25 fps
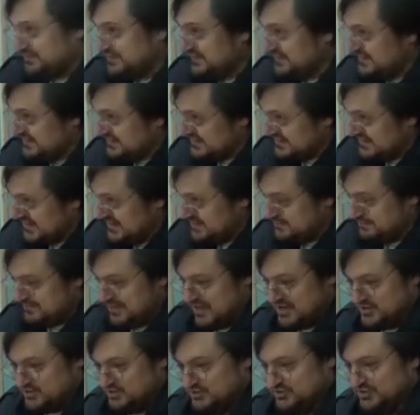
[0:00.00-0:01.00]
precetti
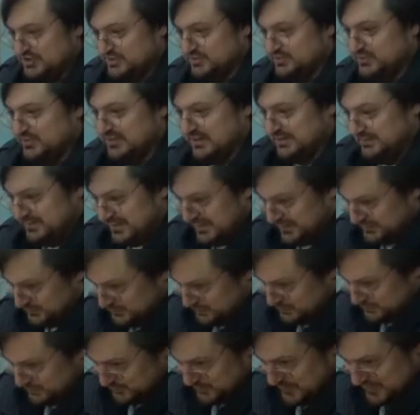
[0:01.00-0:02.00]
anche morali, di
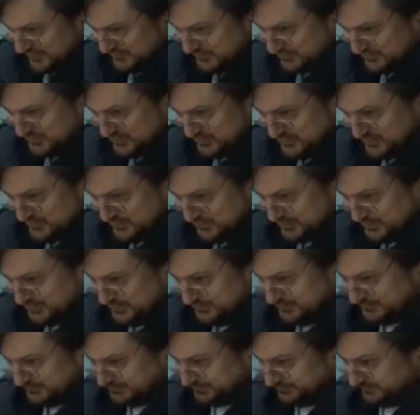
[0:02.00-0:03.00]
natura etica,
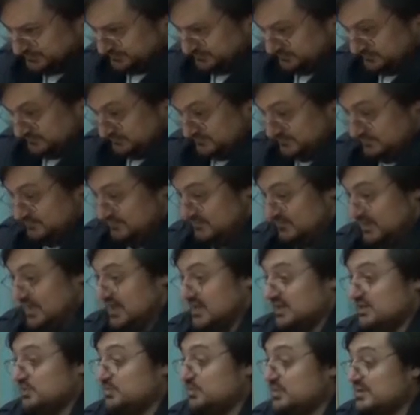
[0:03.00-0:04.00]
con invece anche
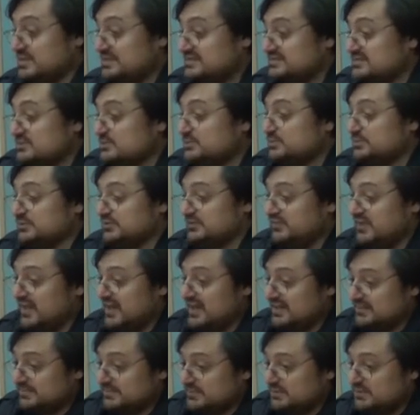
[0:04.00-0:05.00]
insegnamenti di
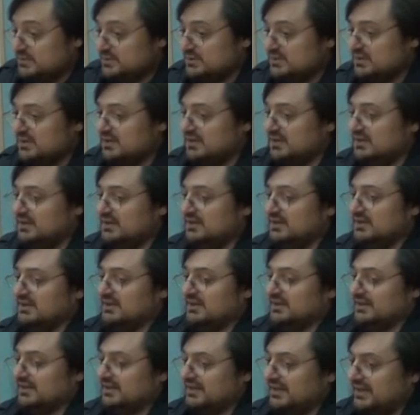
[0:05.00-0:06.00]
natura
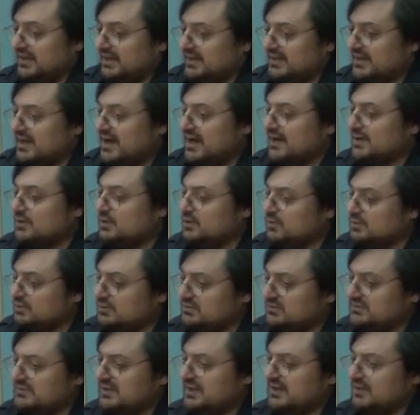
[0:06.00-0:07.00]
pragmatica, concreta,
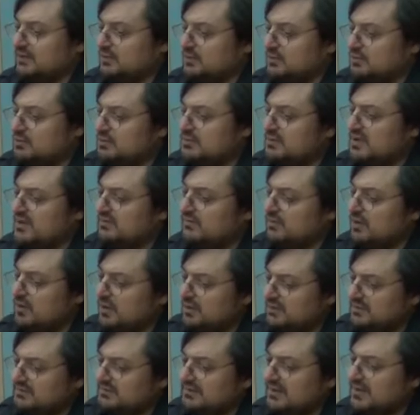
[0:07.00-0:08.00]
materiale,
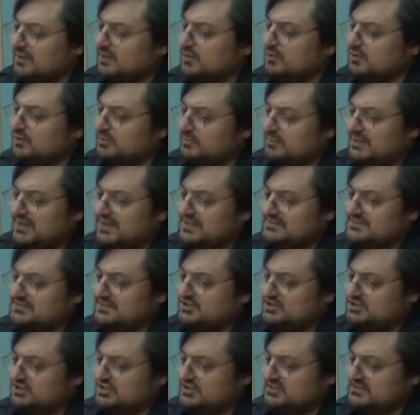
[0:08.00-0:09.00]
quindi precetti
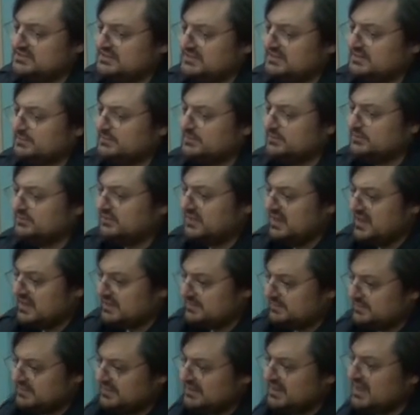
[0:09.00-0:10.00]
sul coltivare,
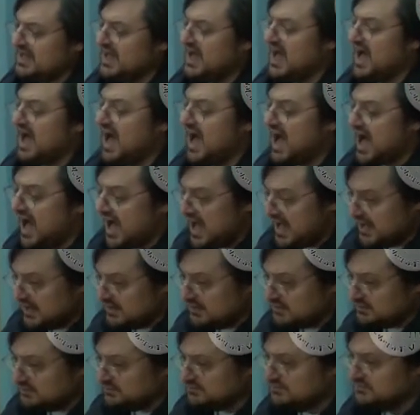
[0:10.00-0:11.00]
precetti sul mettere in
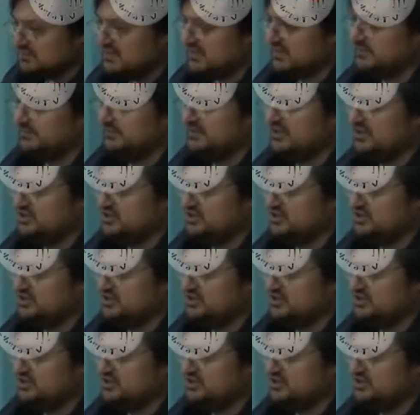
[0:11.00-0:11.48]
dispensa,